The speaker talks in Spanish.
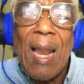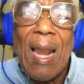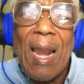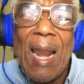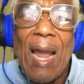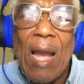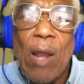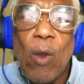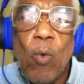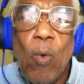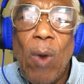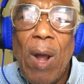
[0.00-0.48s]

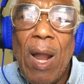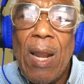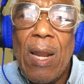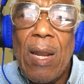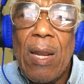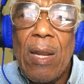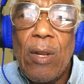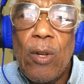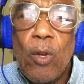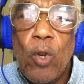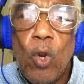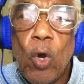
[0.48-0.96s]
la
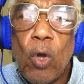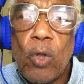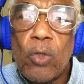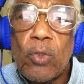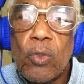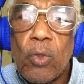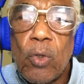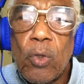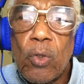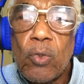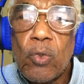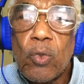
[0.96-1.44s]
cual
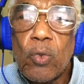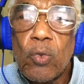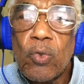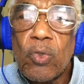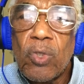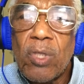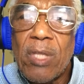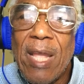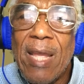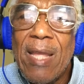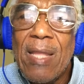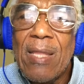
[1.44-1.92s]
nos
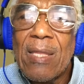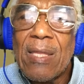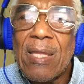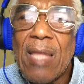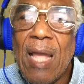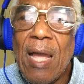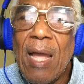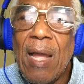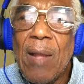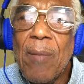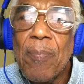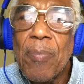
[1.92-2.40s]

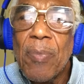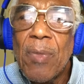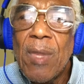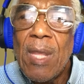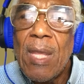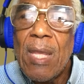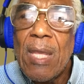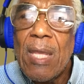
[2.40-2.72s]
sustenta